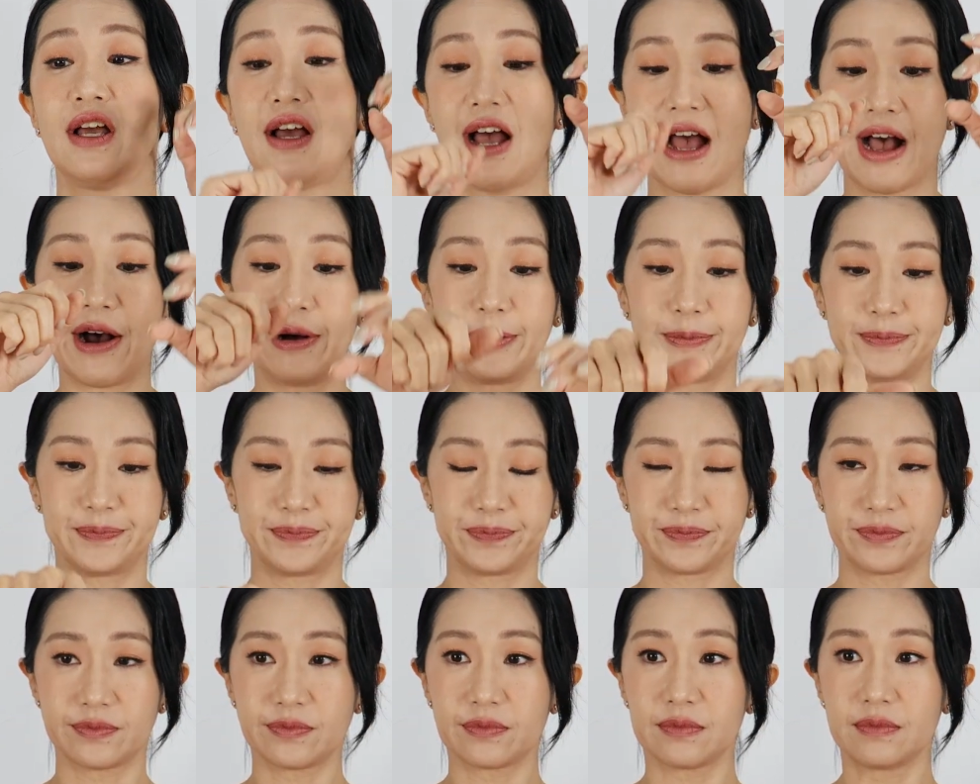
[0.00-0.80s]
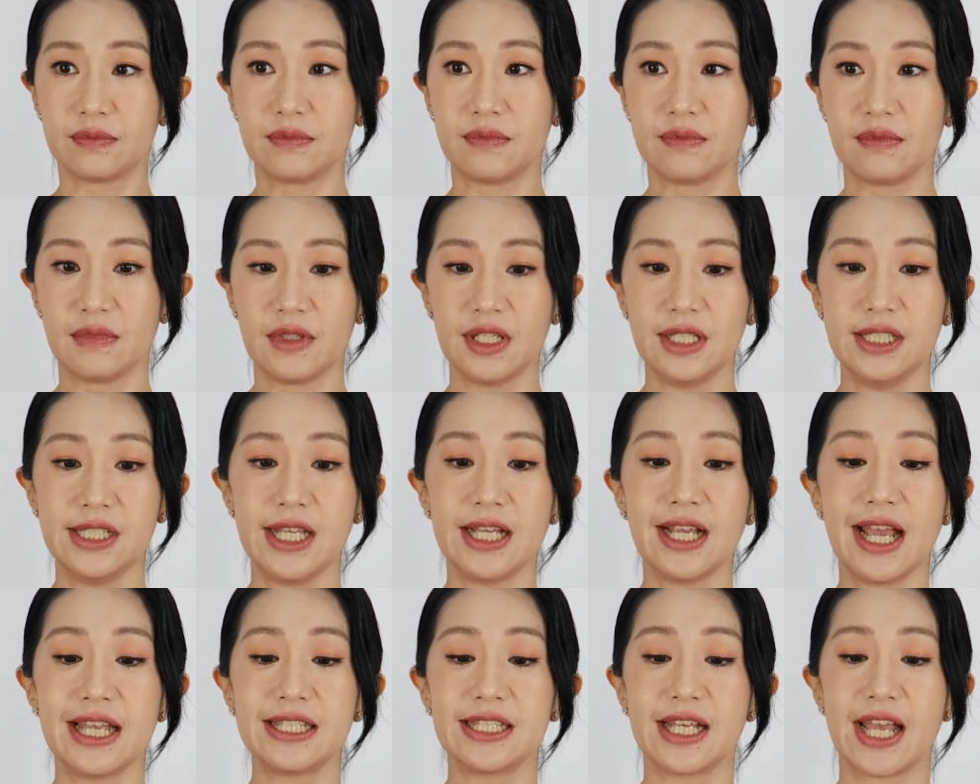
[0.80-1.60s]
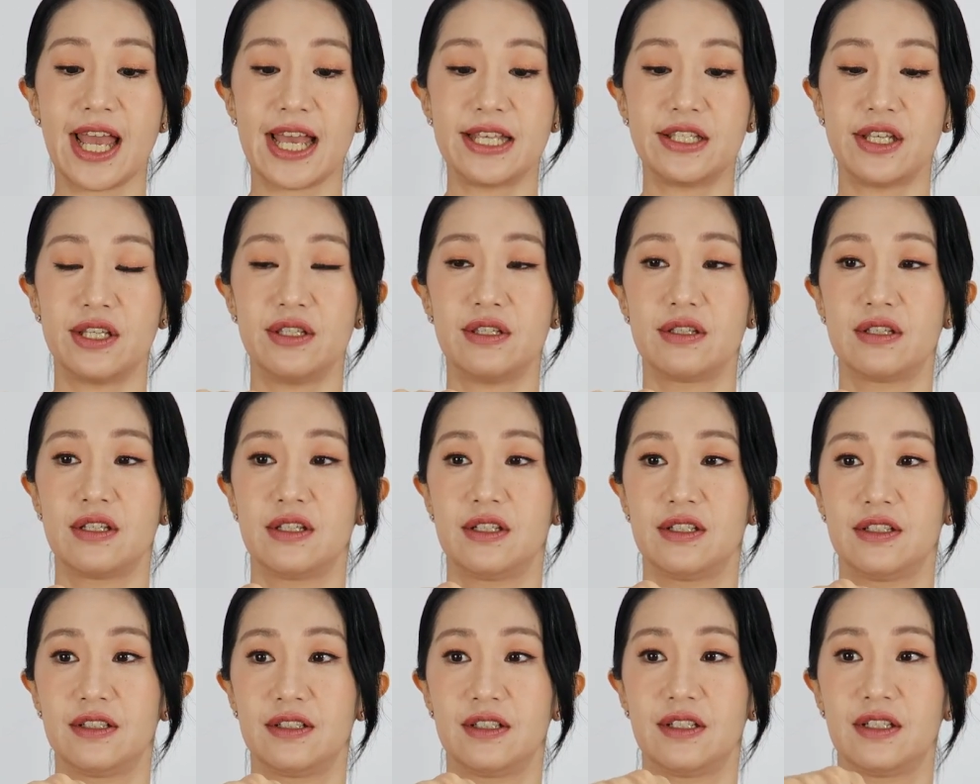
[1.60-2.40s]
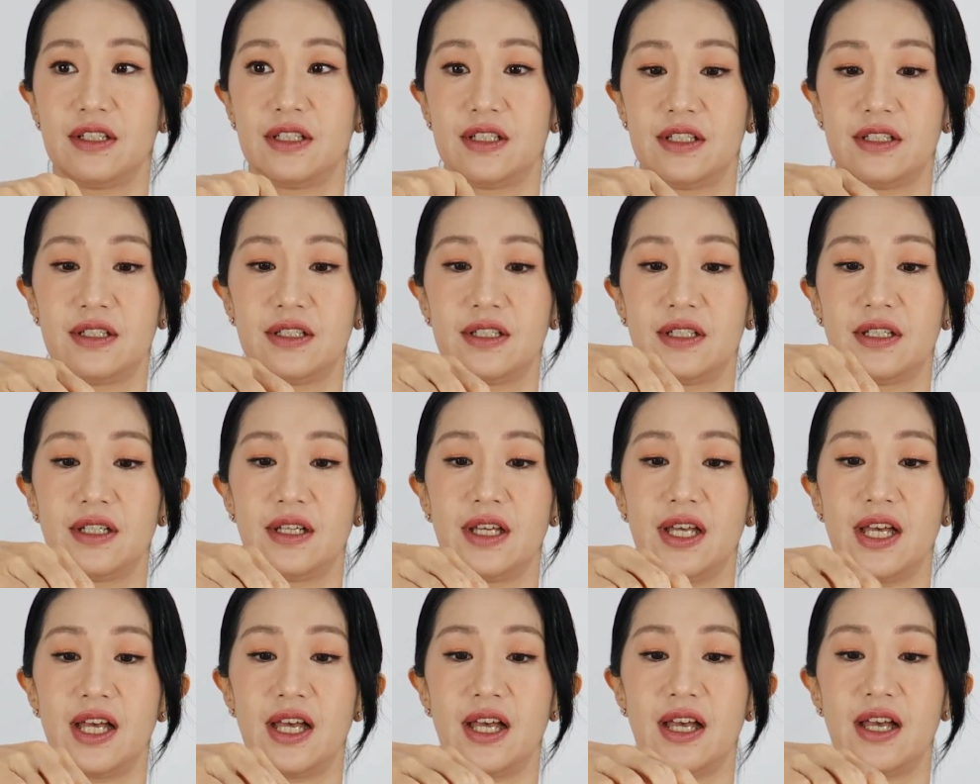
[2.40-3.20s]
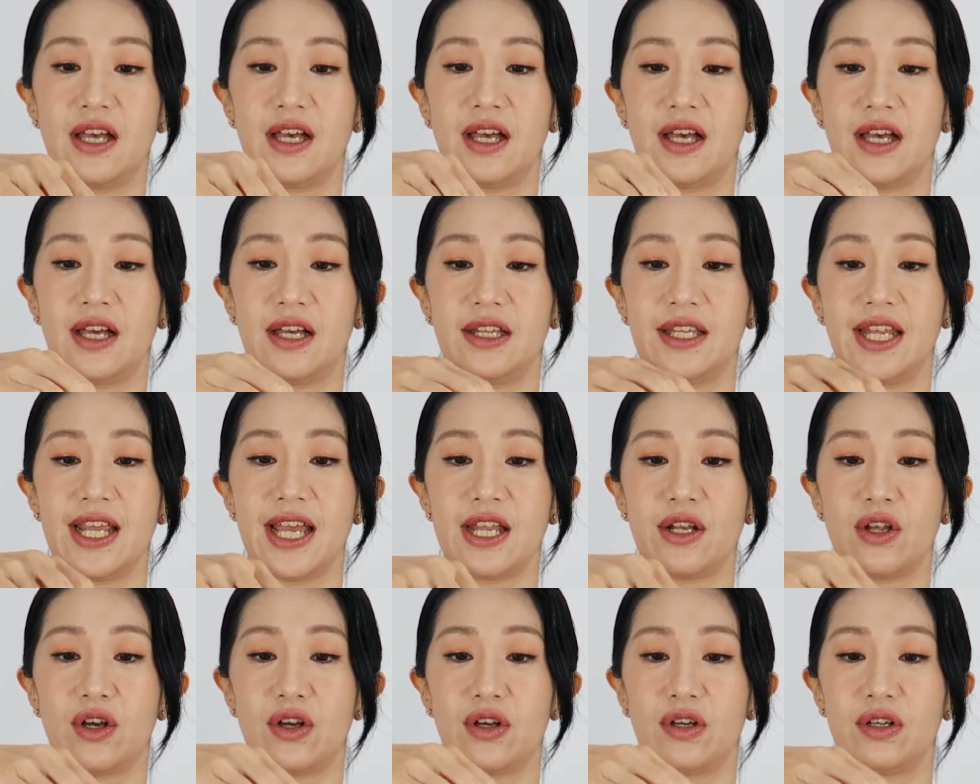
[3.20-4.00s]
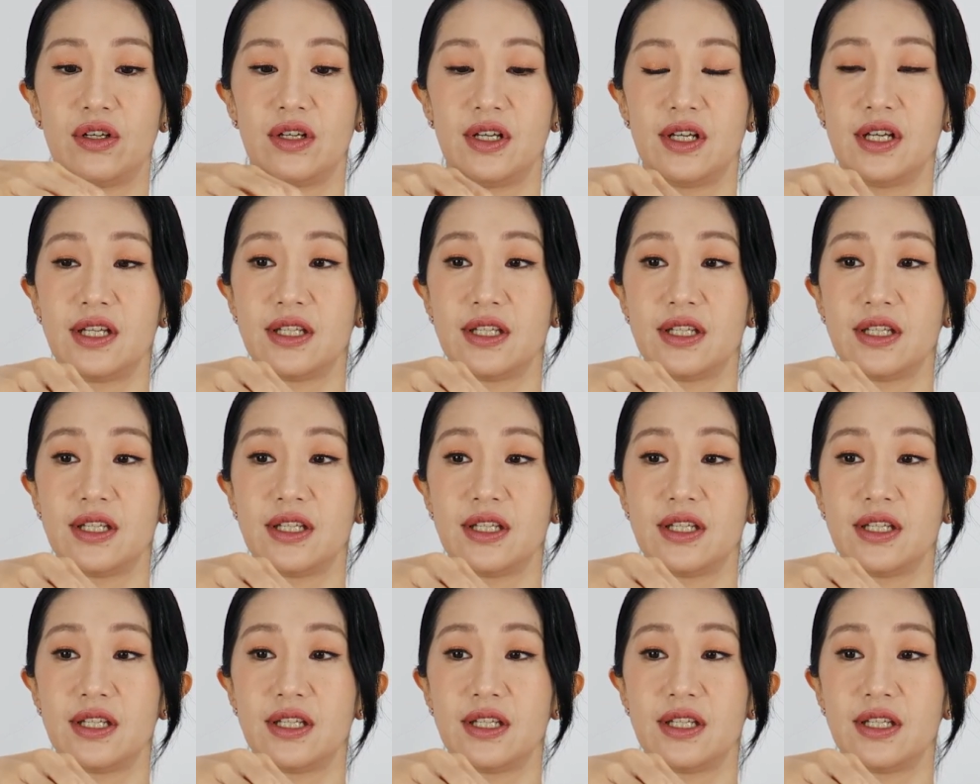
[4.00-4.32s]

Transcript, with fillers: 好，先看这个 essence， 啊，你看哦，